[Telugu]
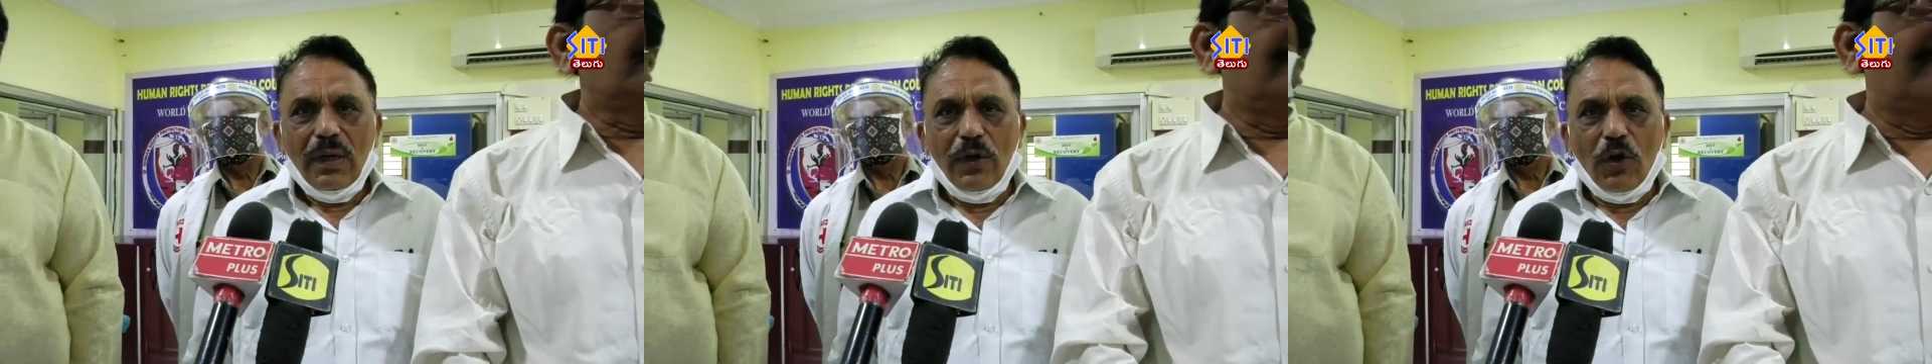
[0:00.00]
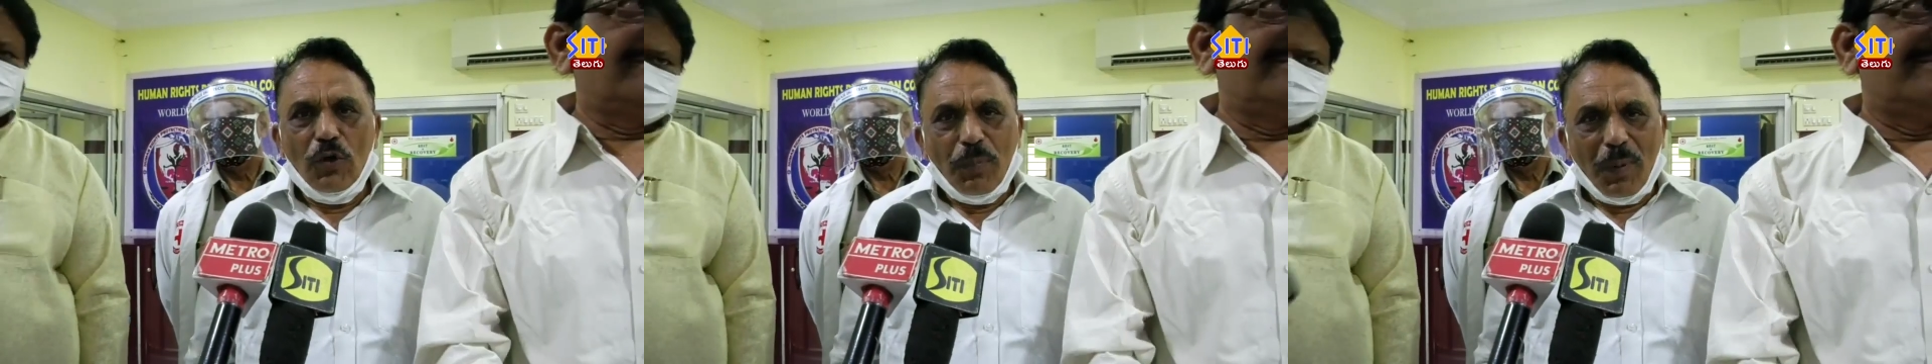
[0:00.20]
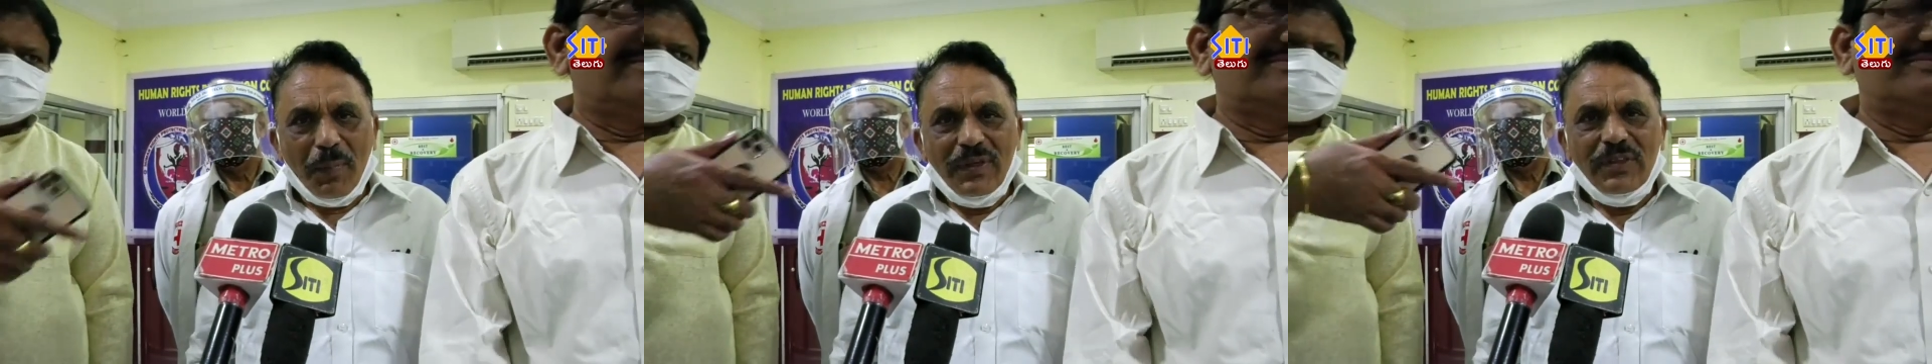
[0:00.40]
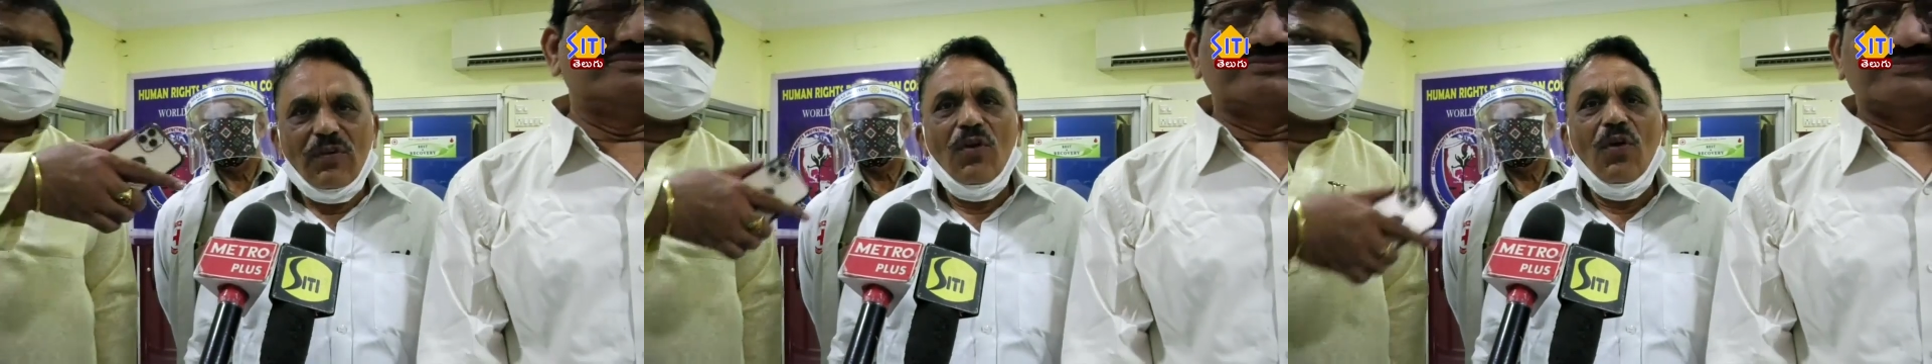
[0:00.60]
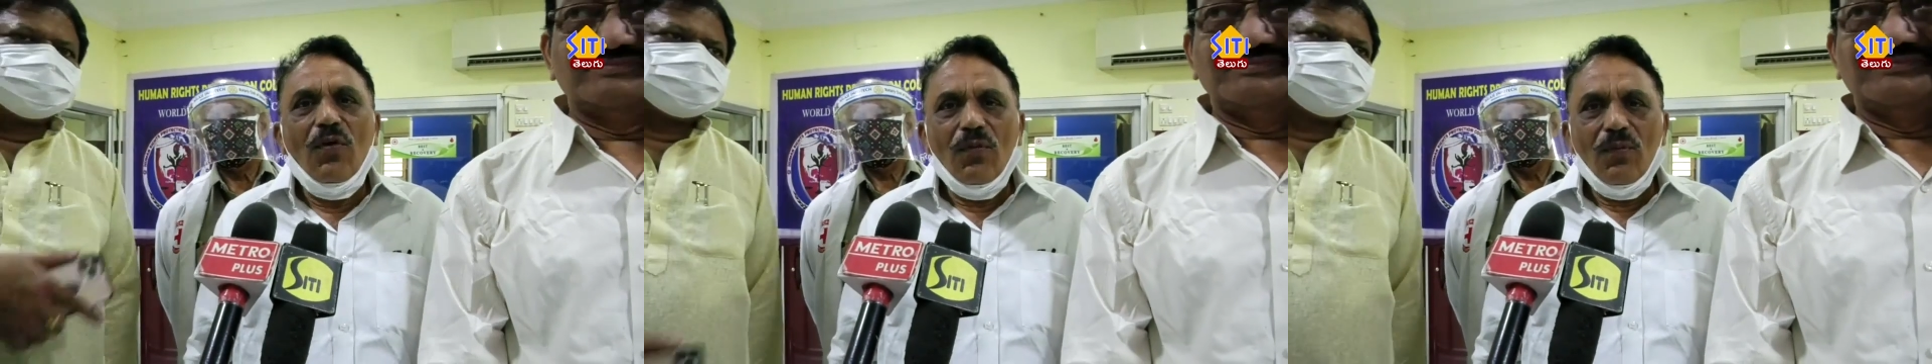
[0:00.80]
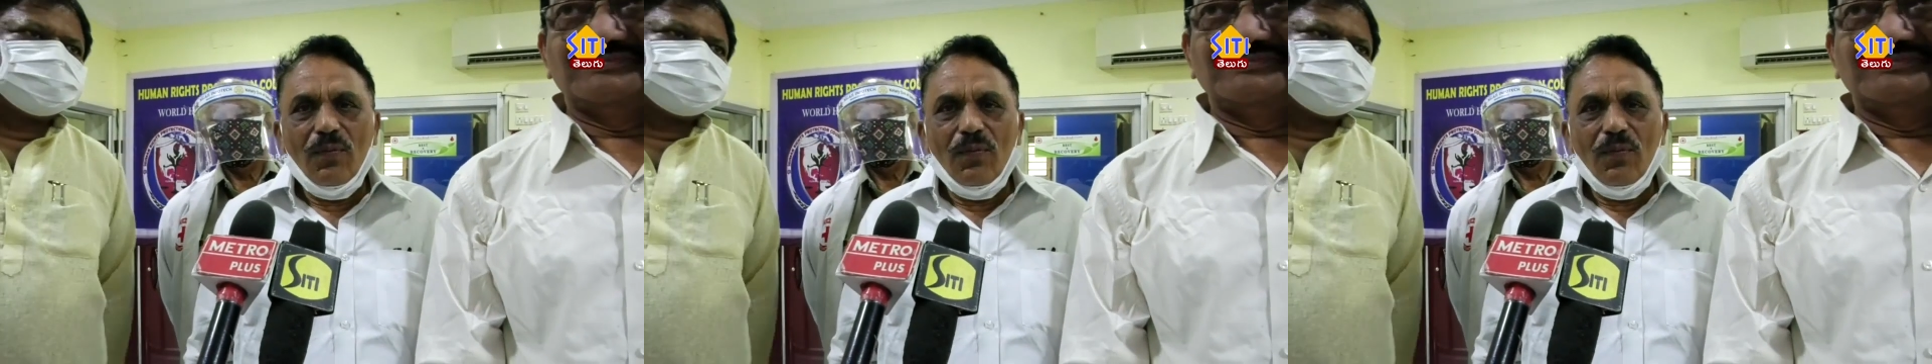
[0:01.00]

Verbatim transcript: ఈరోజు ప్రపంచంలో